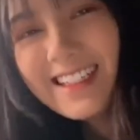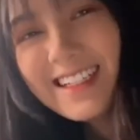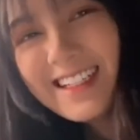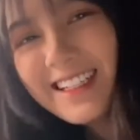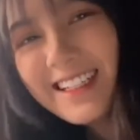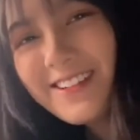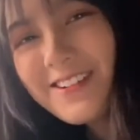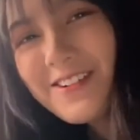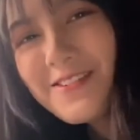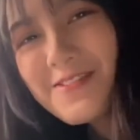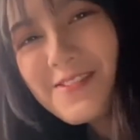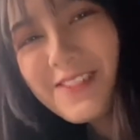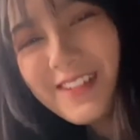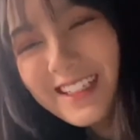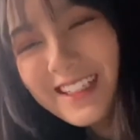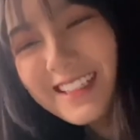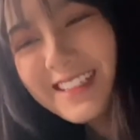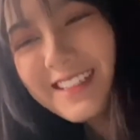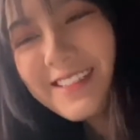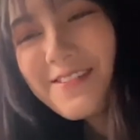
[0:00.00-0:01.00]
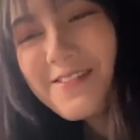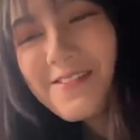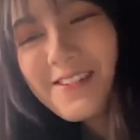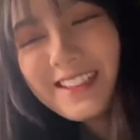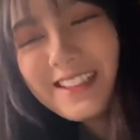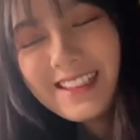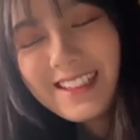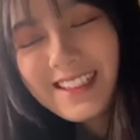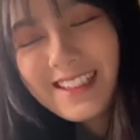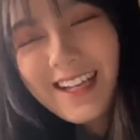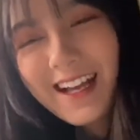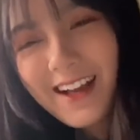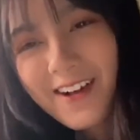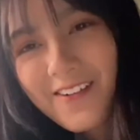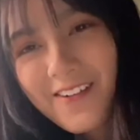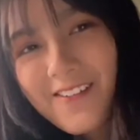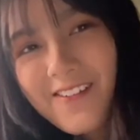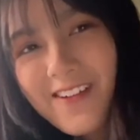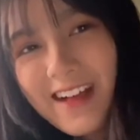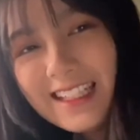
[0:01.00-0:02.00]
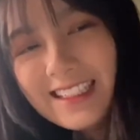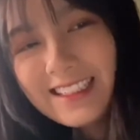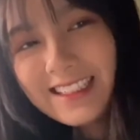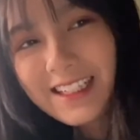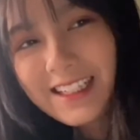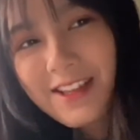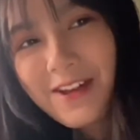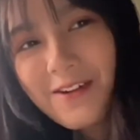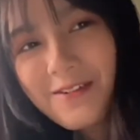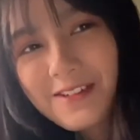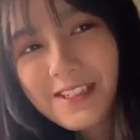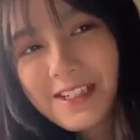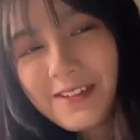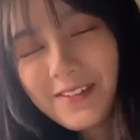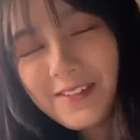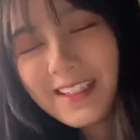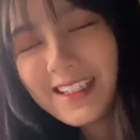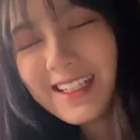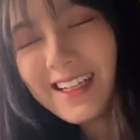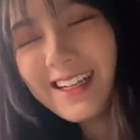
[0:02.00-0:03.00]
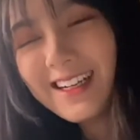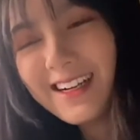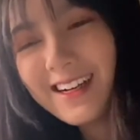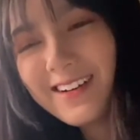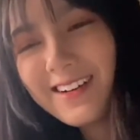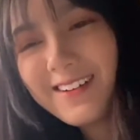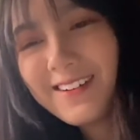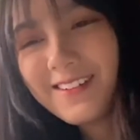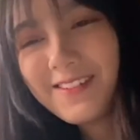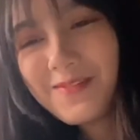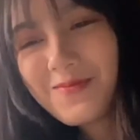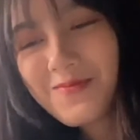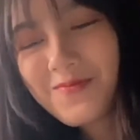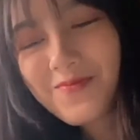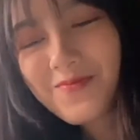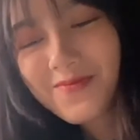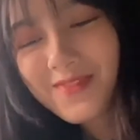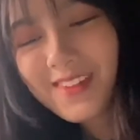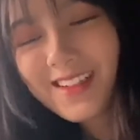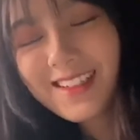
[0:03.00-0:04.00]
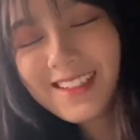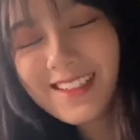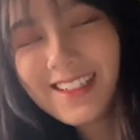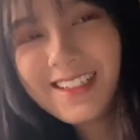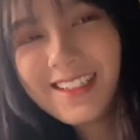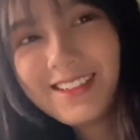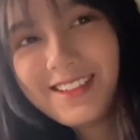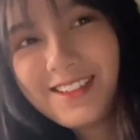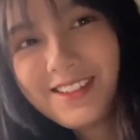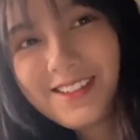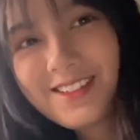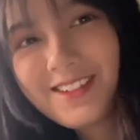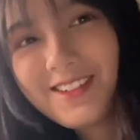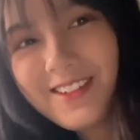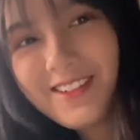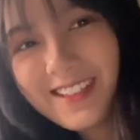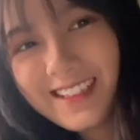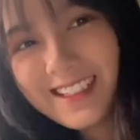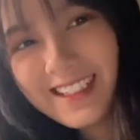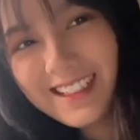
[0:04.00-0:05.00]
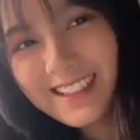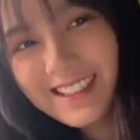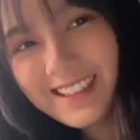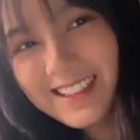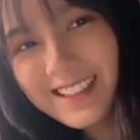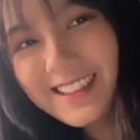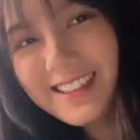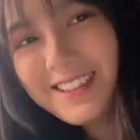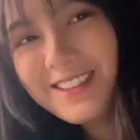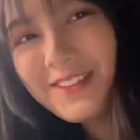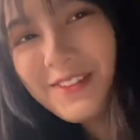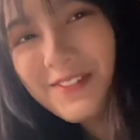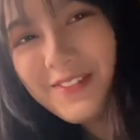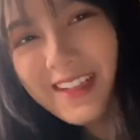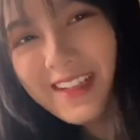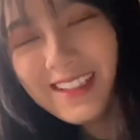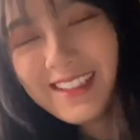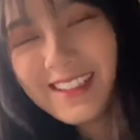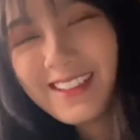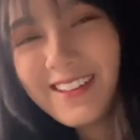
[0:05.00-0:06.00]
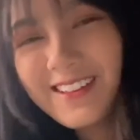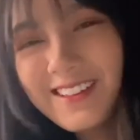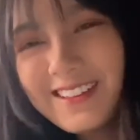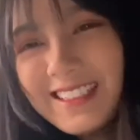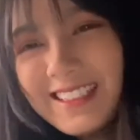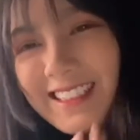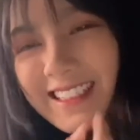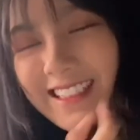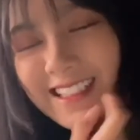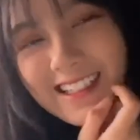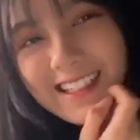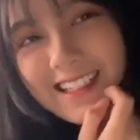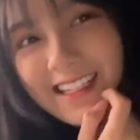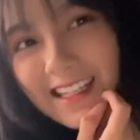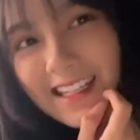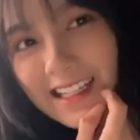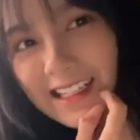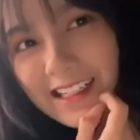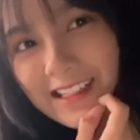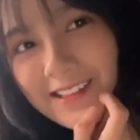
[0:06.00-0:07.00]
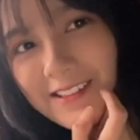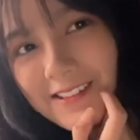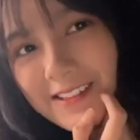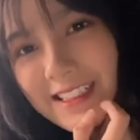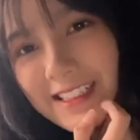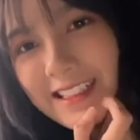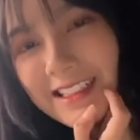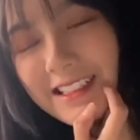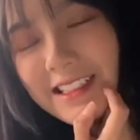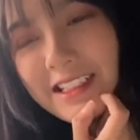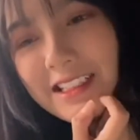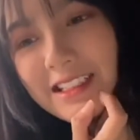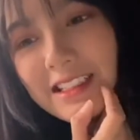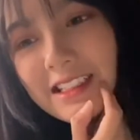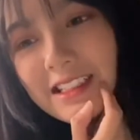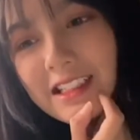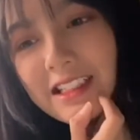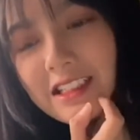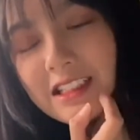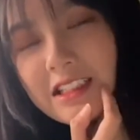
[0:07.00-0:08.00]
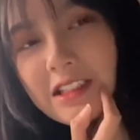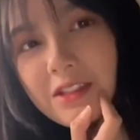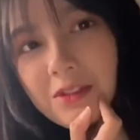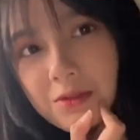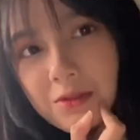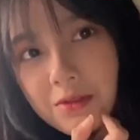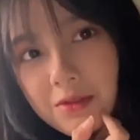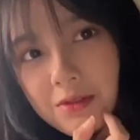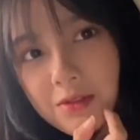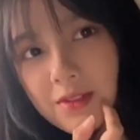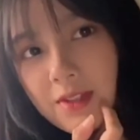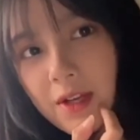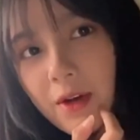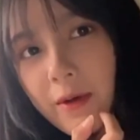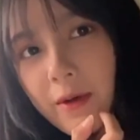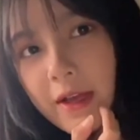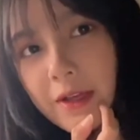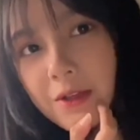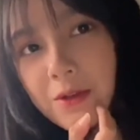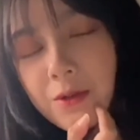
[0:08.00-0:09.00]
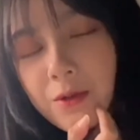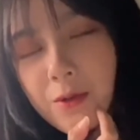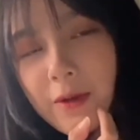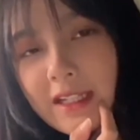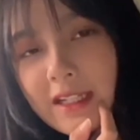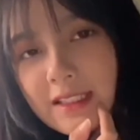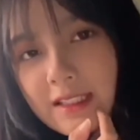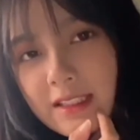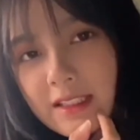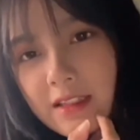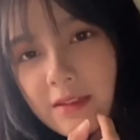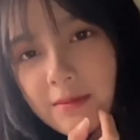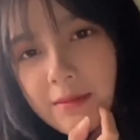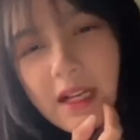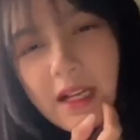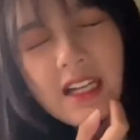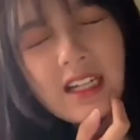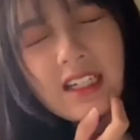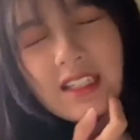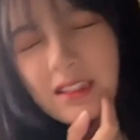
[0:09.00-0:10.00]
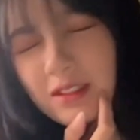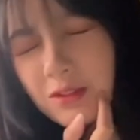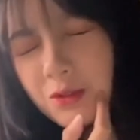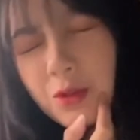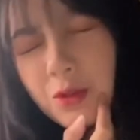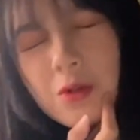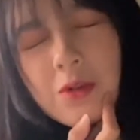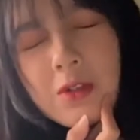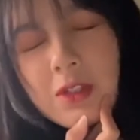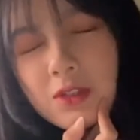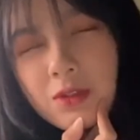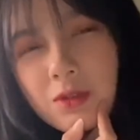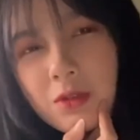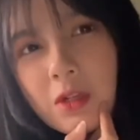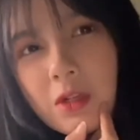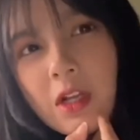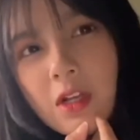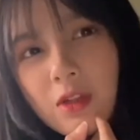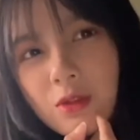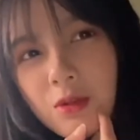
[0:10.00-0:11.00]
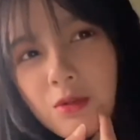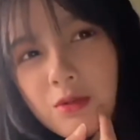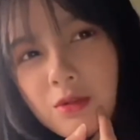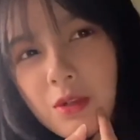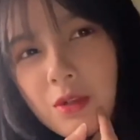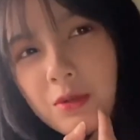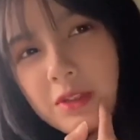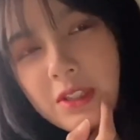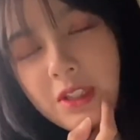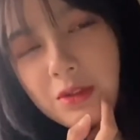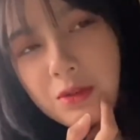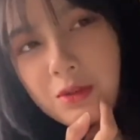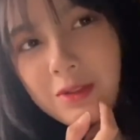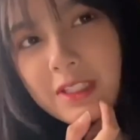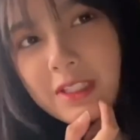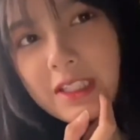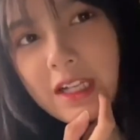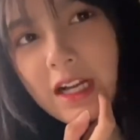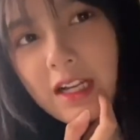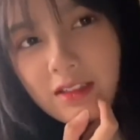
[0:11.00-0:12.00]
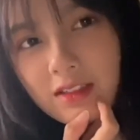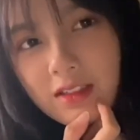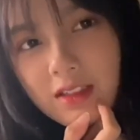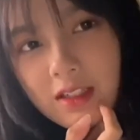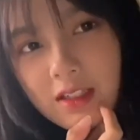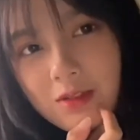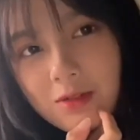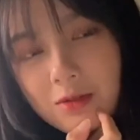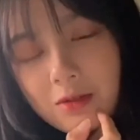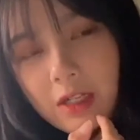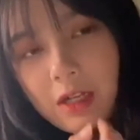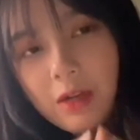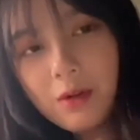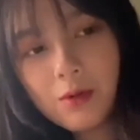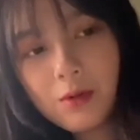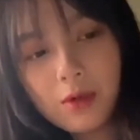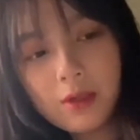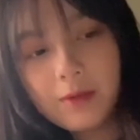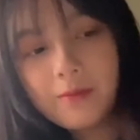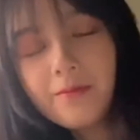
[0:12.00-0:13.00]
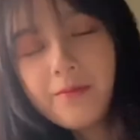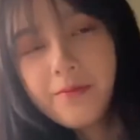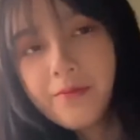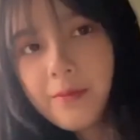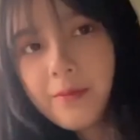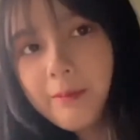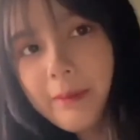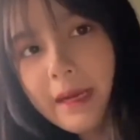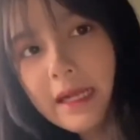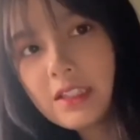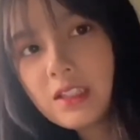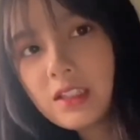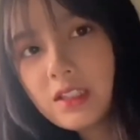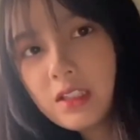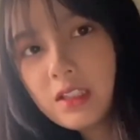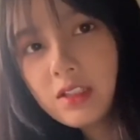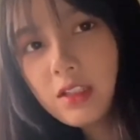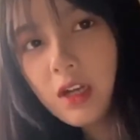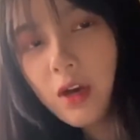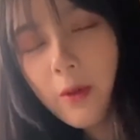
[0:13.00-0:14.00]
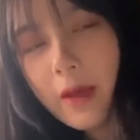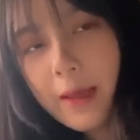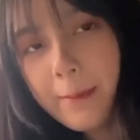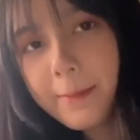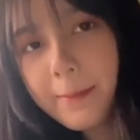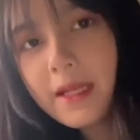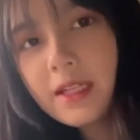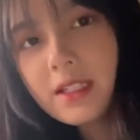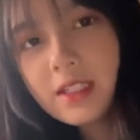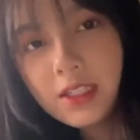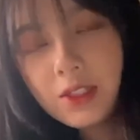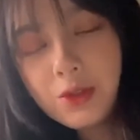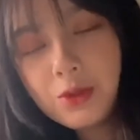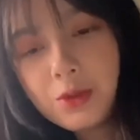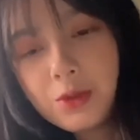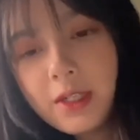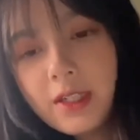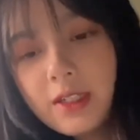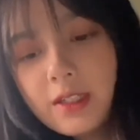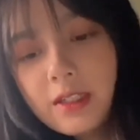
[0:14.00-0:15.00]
因为我因为我经常关节痛什么的，然后这个就是我的救命的东西。我上次上次就脚踝又关节疼嘛，很痛很痛，痛到我想捶墙的那种，然后我。把整个脚踝喷了一圈，